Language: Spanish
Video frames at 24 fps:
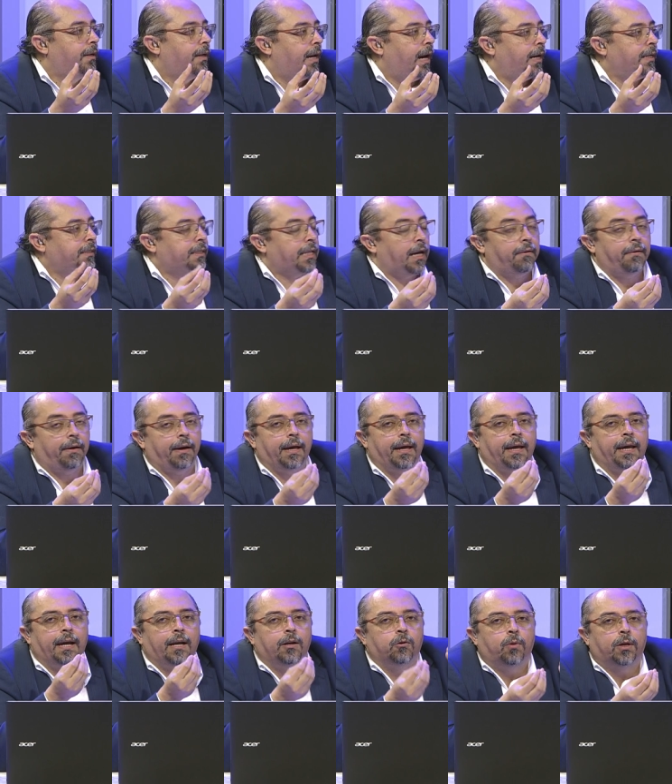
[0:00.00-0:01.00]
Ahí estaba
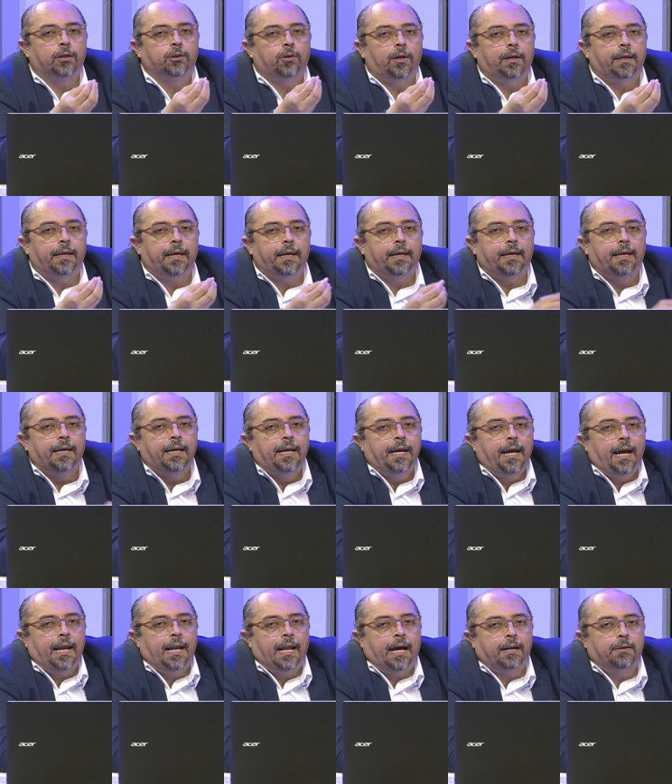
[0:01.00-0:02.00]
en el huerto del Edén
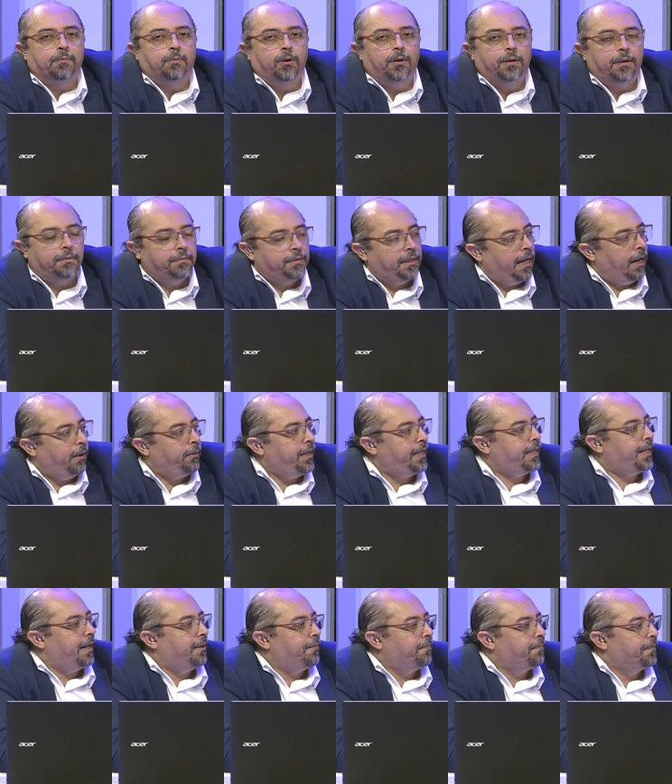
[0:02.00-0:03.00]
el árbol de la
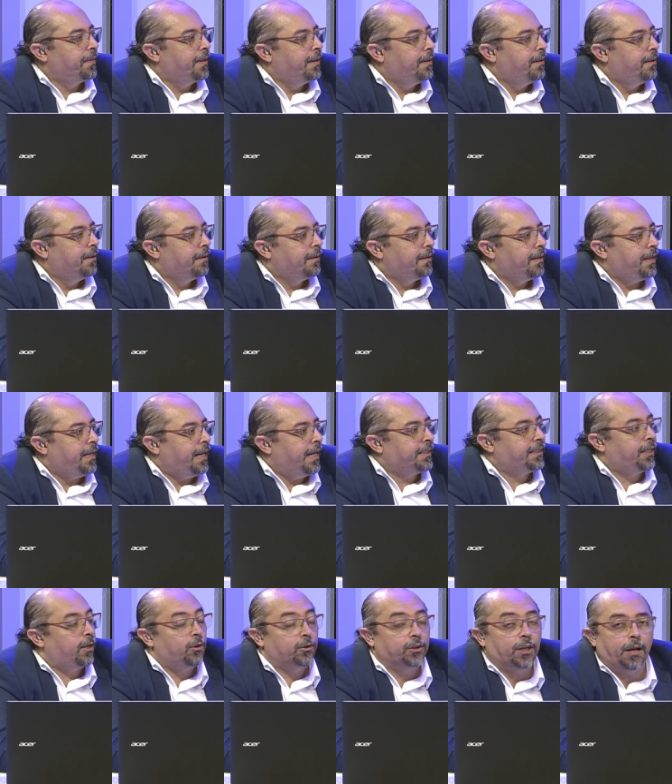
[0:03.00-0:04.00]
vida. Y
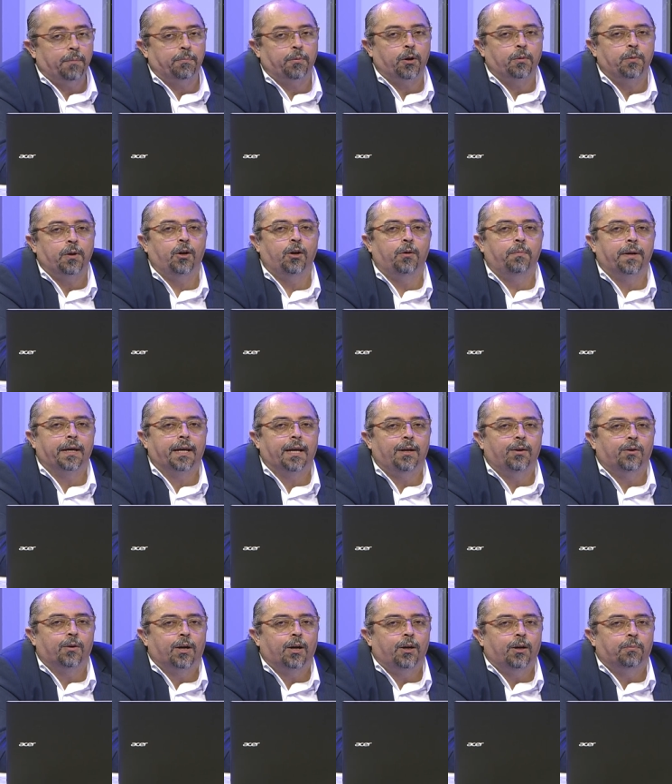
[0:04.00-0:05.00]
ese no se le prohibió al hombre que
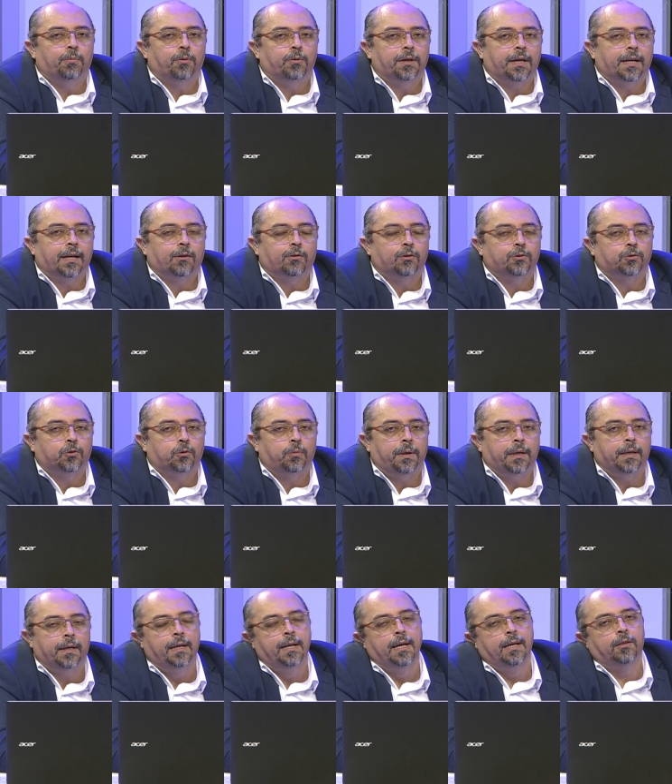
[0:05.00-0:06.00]
lo, que lo pudiera
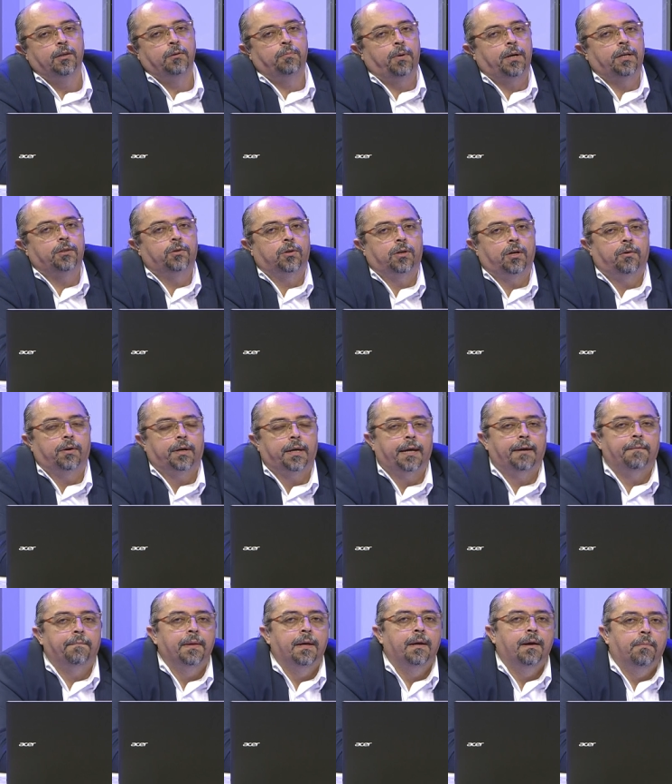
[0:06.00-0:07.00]
consumir. Pues por eso creo
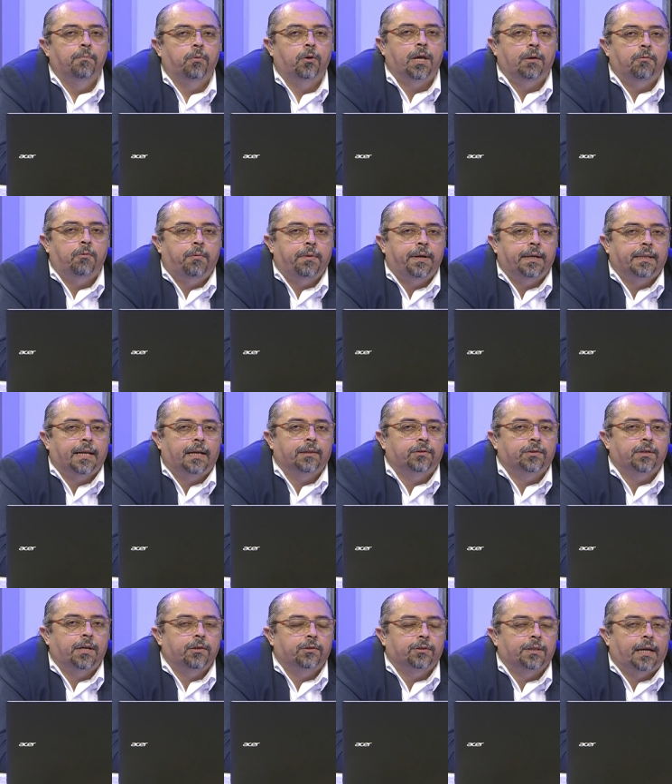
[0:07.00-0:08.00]
que podíamos vivir
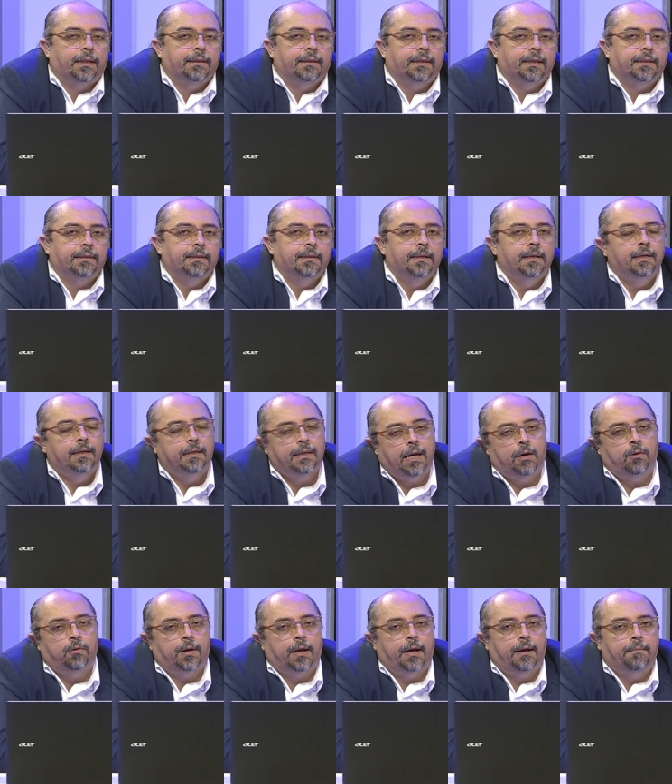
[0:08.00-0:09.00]
tantos años antes y
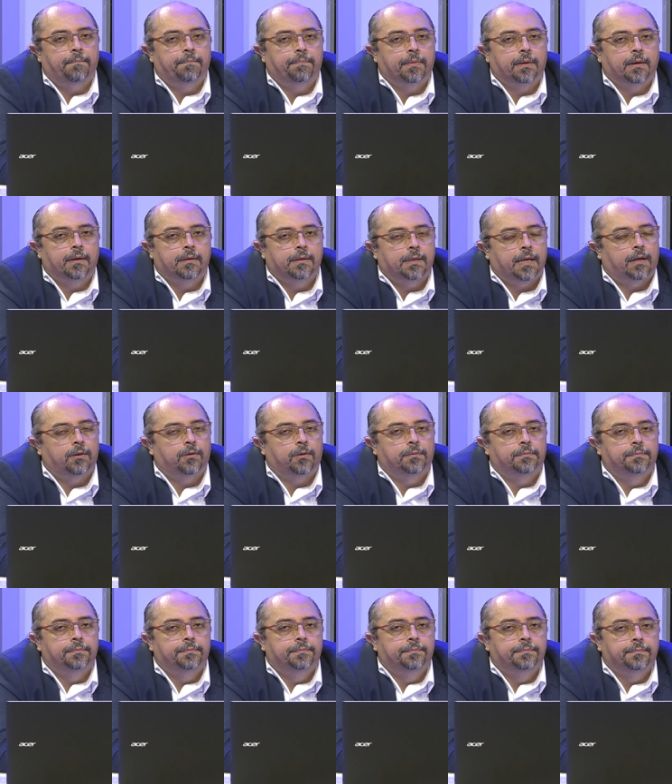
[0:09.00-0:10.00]
ahora ya
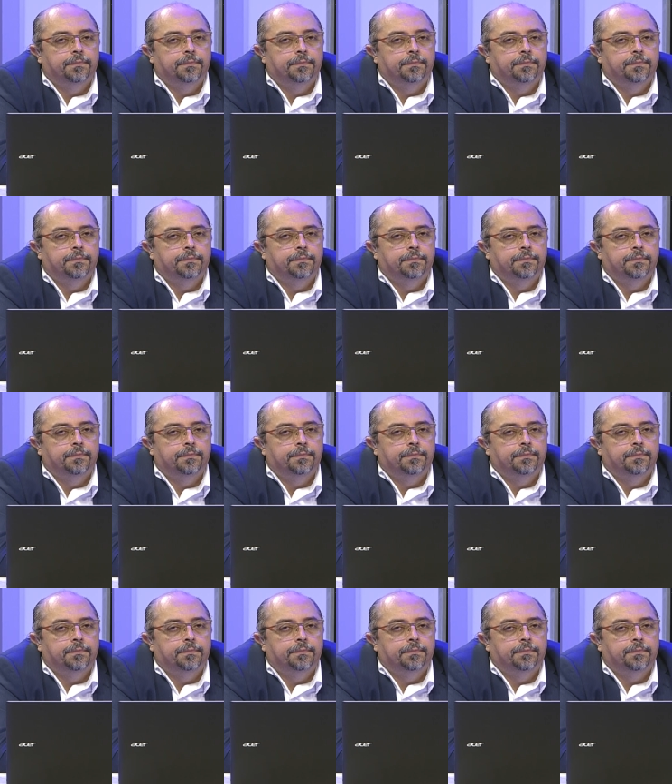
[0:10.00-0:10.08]
no.